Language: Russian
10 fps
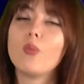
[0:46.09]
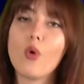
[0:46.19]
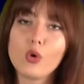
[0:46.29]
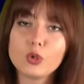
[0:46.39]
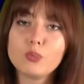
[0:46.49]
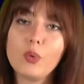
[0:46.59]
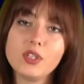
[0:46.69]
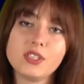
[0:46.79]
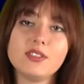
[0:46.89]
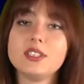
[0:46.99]
могут
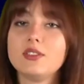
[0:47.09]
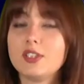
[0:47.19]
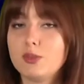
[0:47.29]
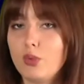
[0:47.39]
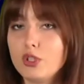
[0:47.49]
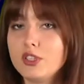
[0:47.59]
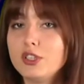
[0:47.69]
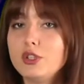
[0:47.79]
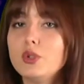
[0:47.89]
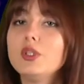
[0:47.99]
пользоваться
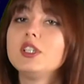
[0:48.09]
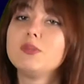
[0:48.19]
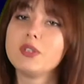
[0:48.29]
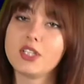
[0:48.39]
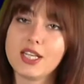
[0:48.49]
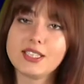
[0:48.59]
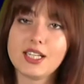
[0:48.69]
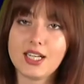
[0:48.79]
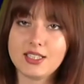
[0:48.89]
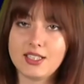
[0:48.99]
возможностью избежать
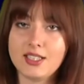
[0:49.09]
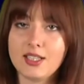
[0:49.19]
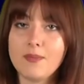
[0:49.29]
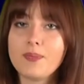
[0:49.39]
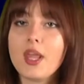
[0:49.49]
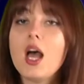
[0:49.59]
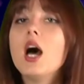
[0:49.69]
карантина.